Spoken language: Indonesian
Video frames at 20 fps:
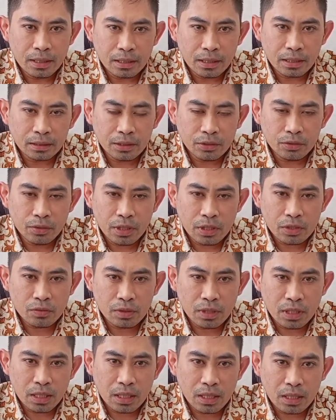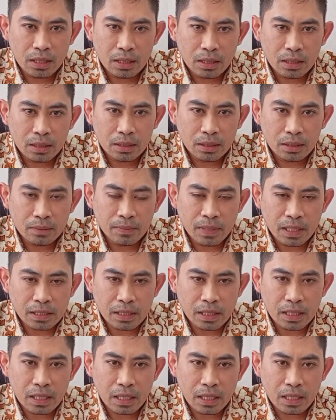dan kita juga sudah uh,
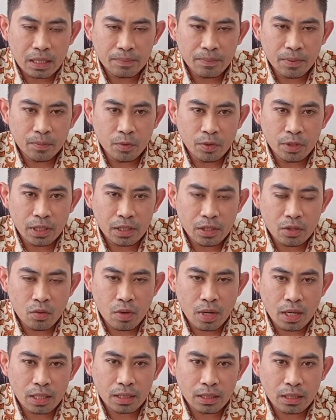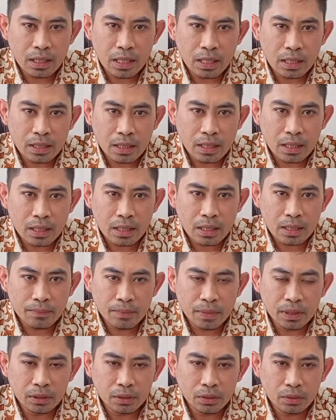melaksanakan pemulihan keuangan negara
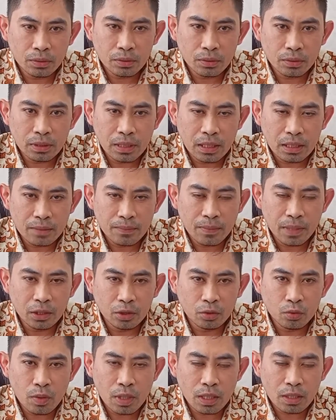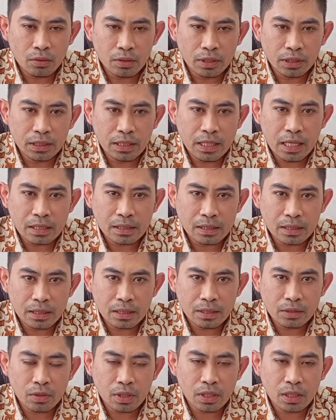hmm. bentuk dari bantuan non
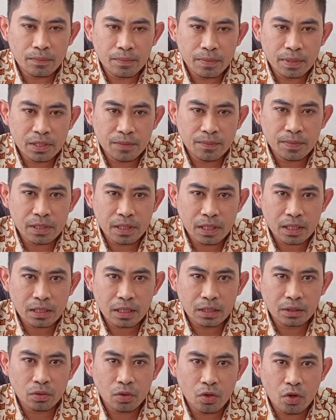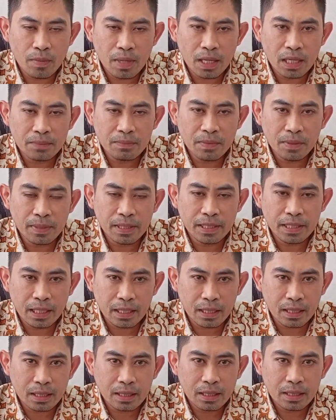litigasi kurang lebih sebesar 1,5 hmm.
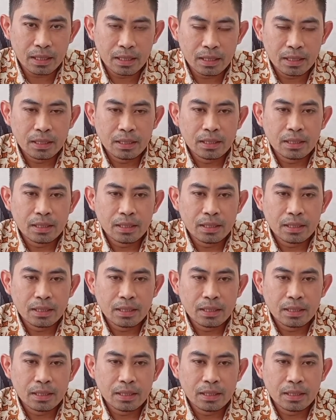miliar. Hmm.